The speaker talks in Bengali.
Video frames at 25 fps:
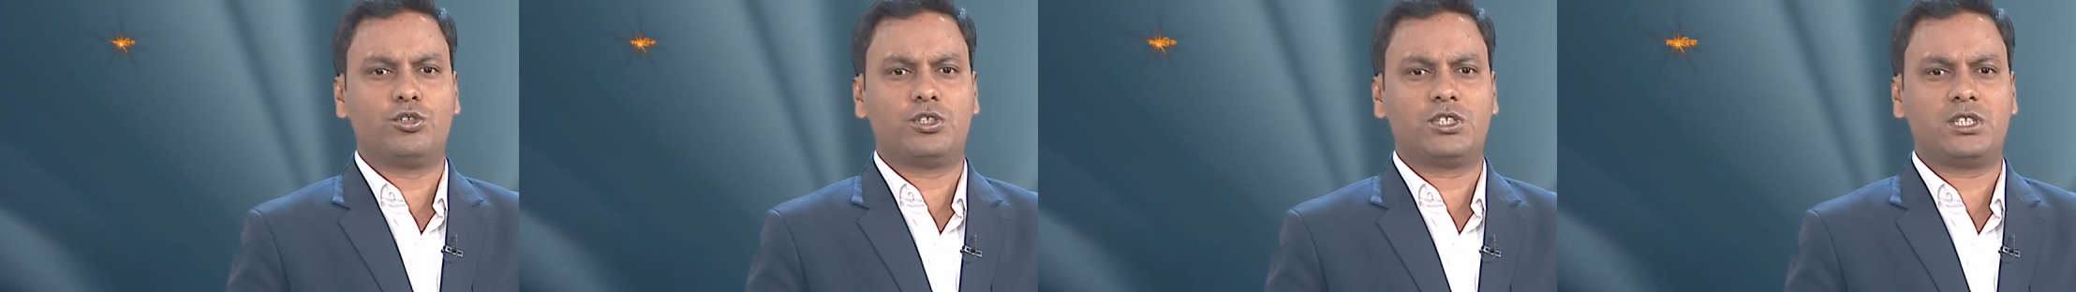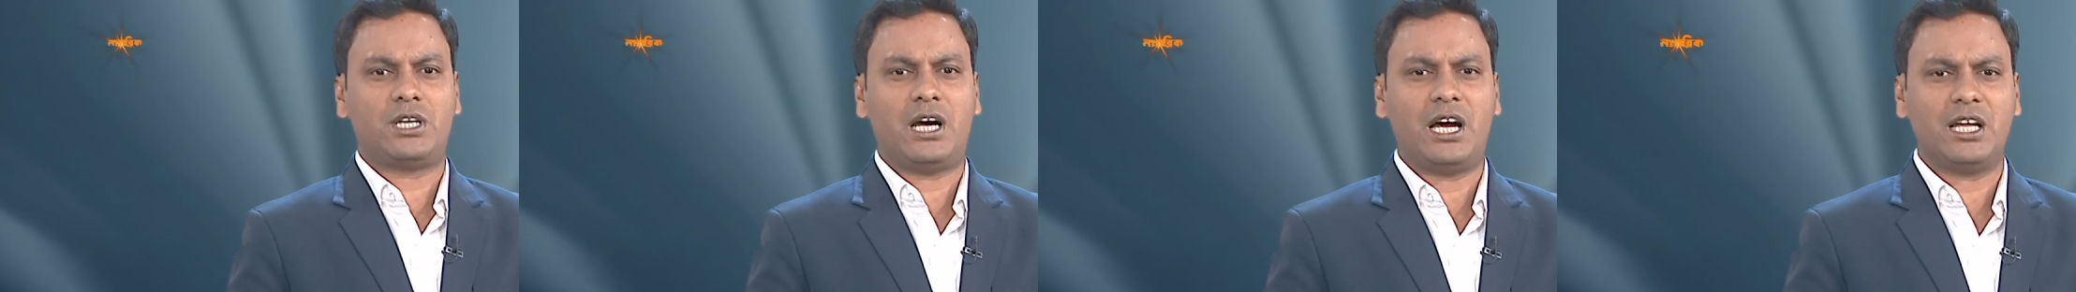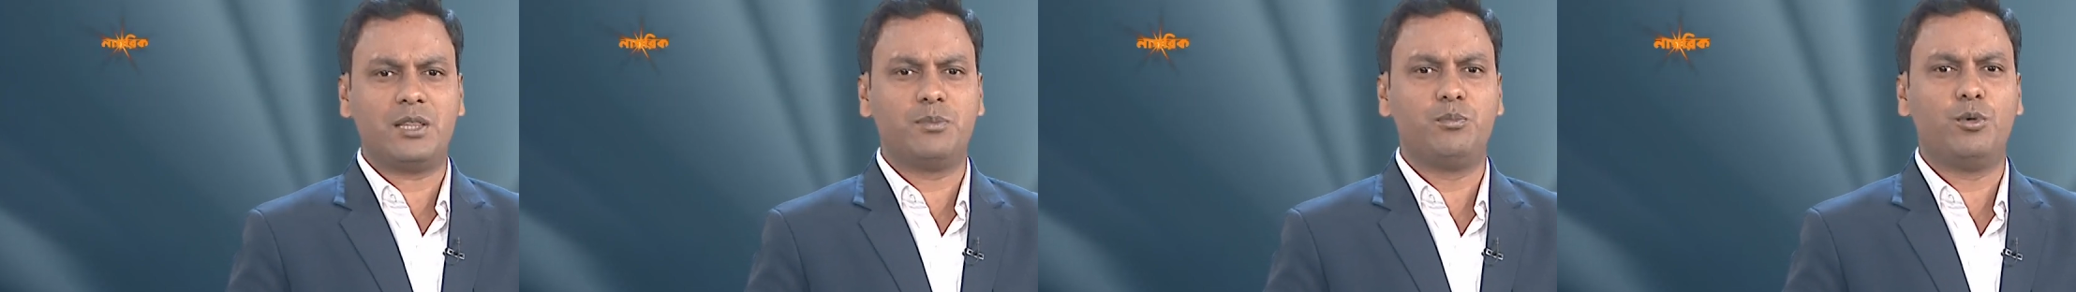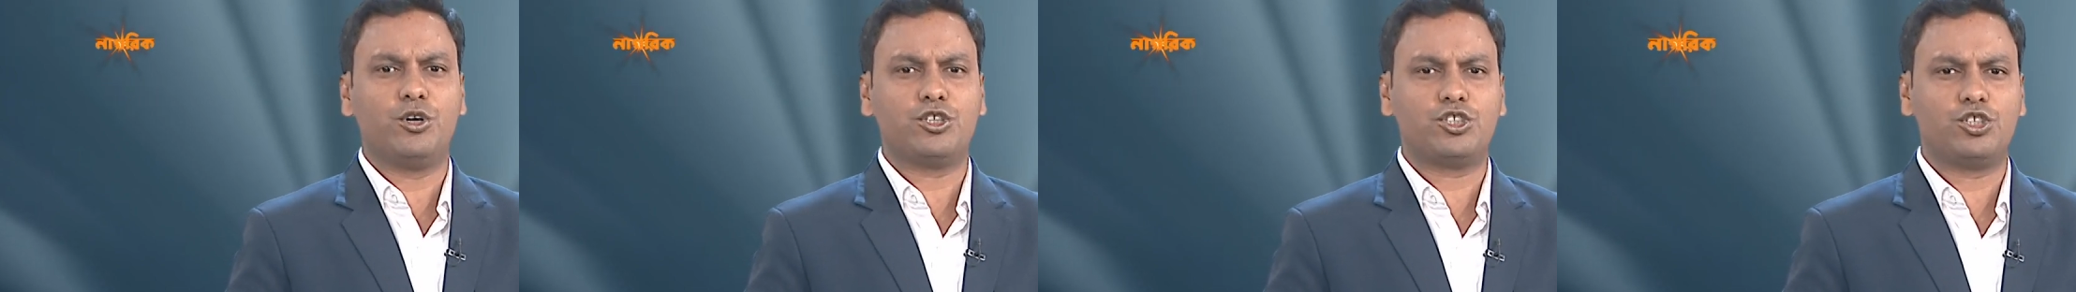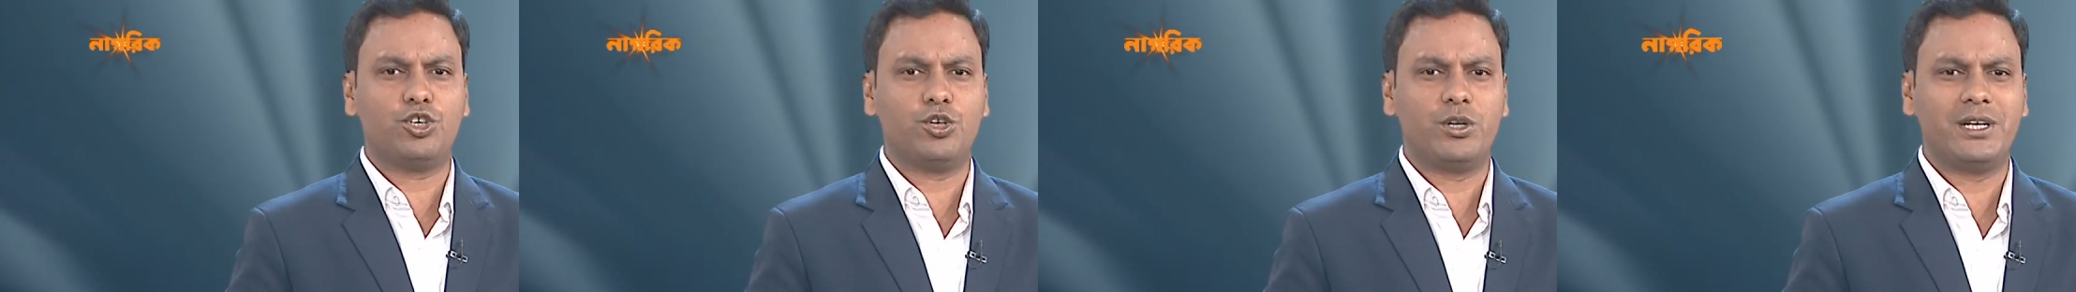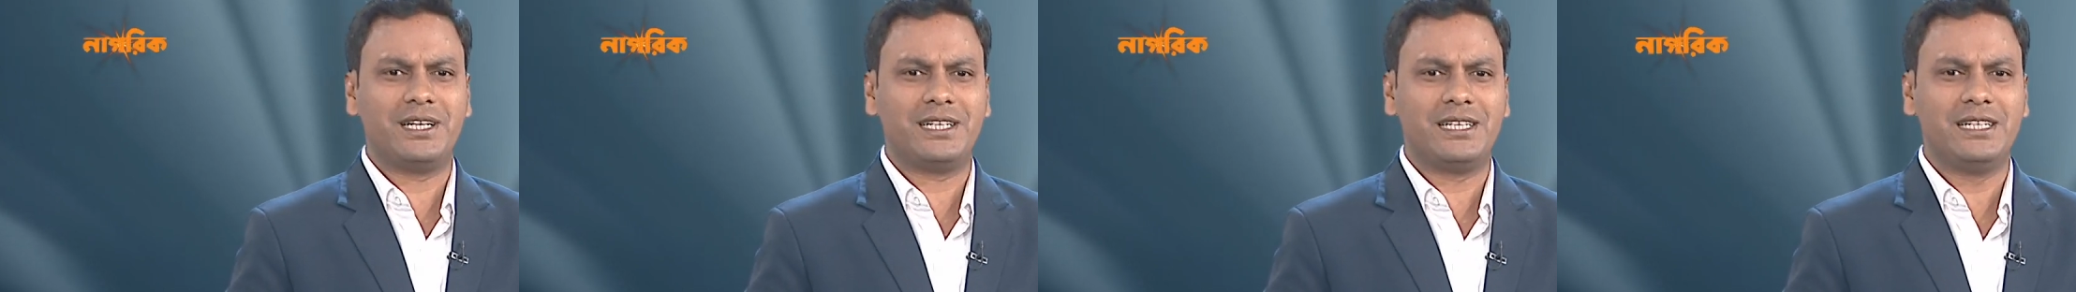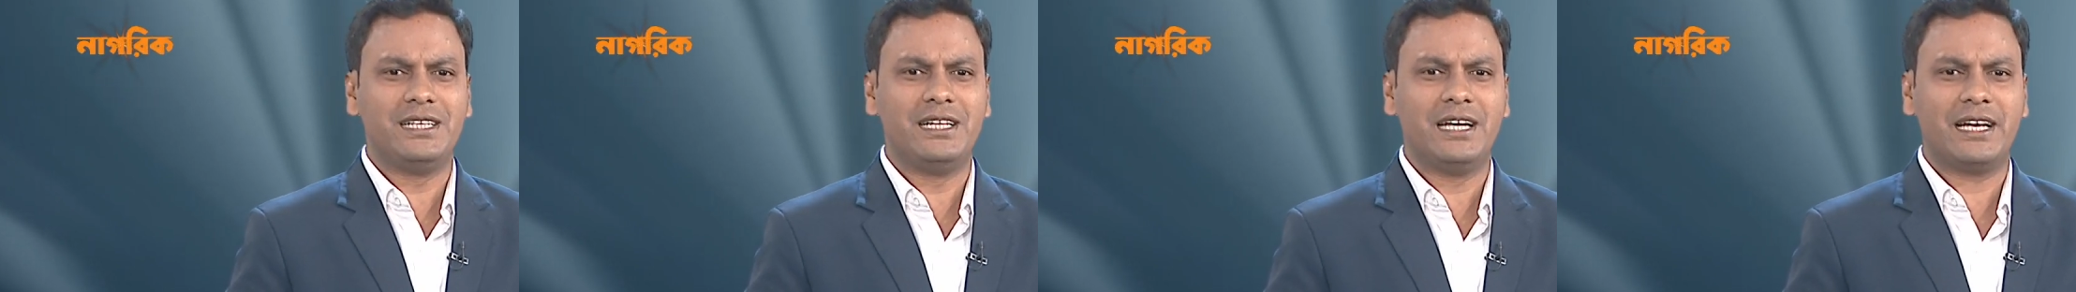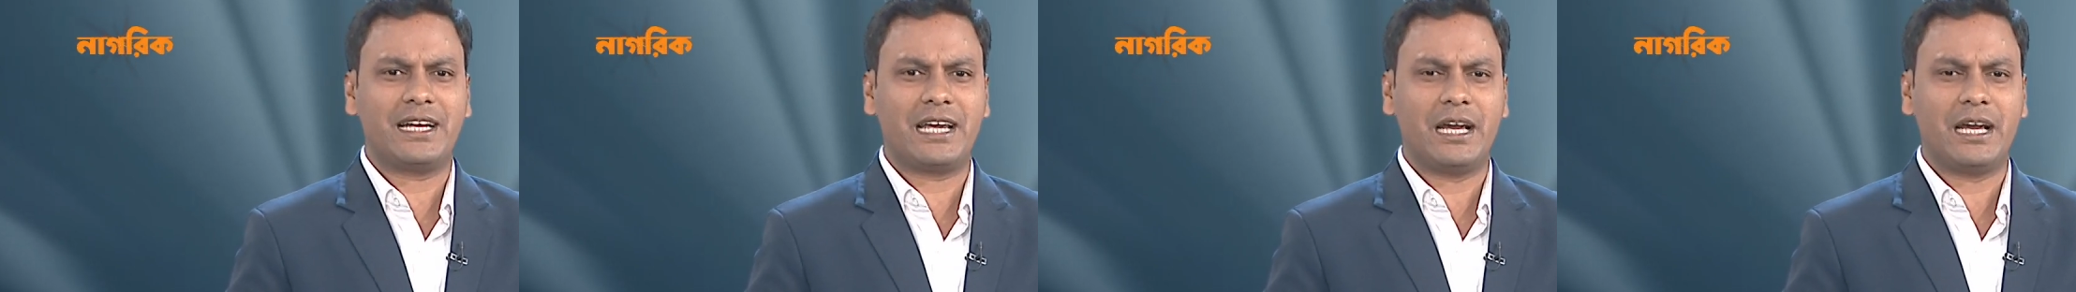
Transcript: সাত বছর এটি নিয়ে